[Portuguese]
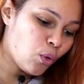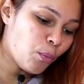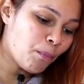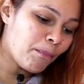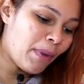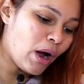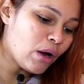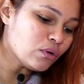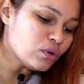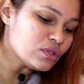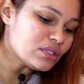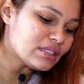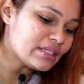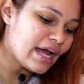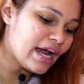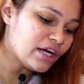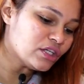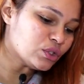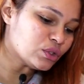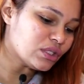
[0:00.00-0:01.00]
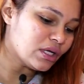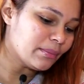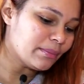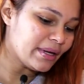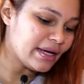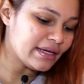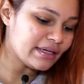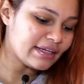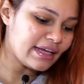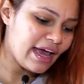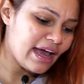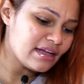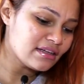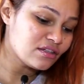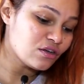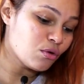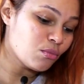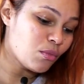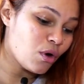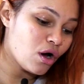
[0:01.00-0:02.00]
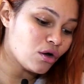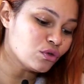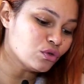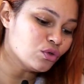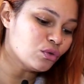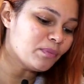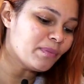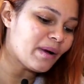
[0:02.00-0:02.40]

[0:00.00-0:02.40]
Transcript: O Paulo Sérgio também quer, eu moro no